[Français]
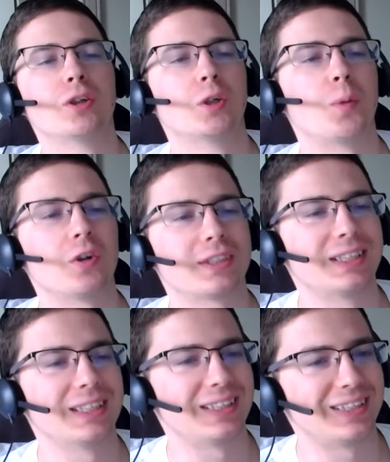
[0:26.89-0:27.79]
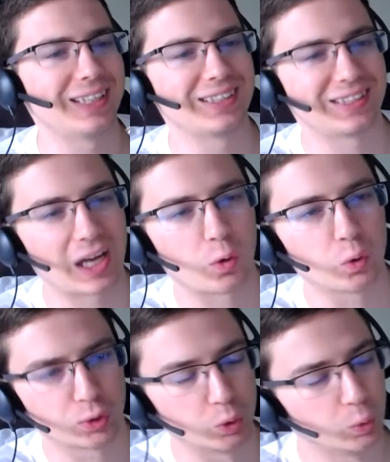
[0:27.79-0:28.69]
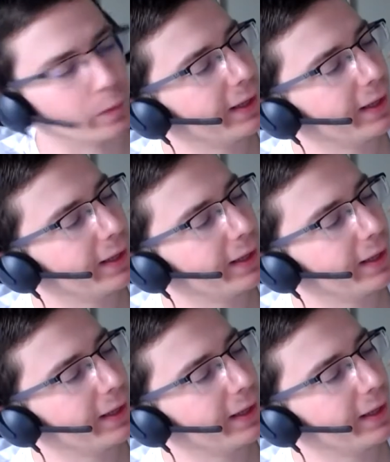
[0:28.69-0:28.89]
je pense, c'est Testarosso.